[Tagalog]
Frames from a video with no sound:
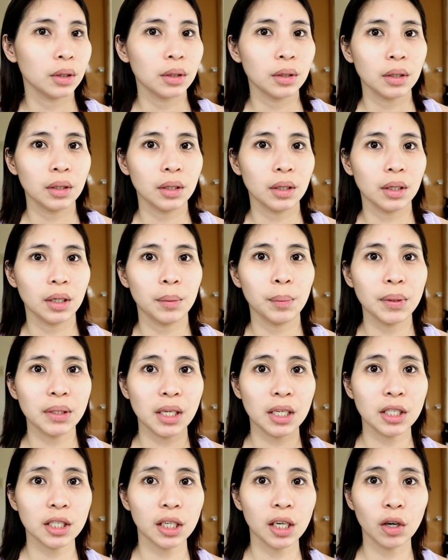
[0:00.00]
Uh,
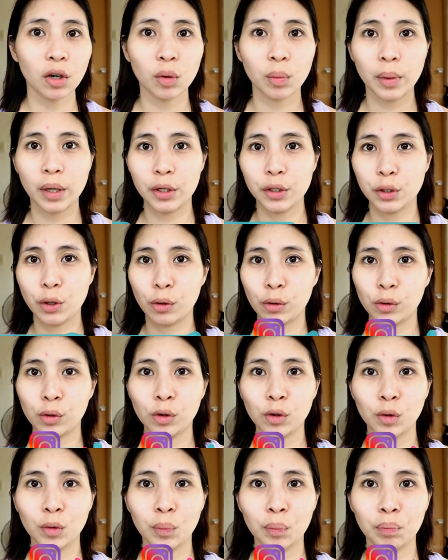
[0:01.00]
pasensya na kung medyo
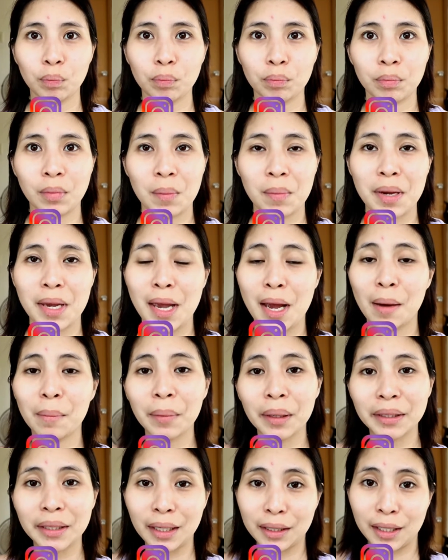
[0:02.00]
mamaya
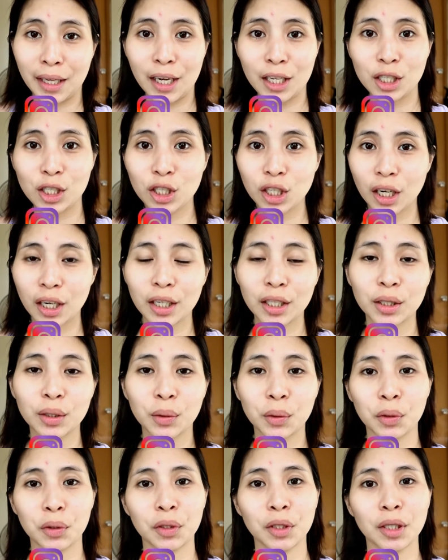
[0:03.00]
may dadaan dyan
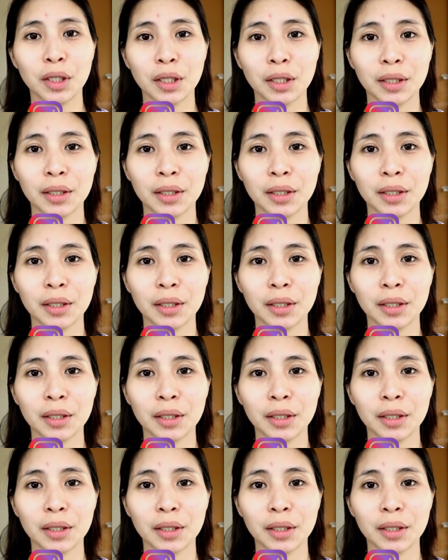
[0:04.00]
or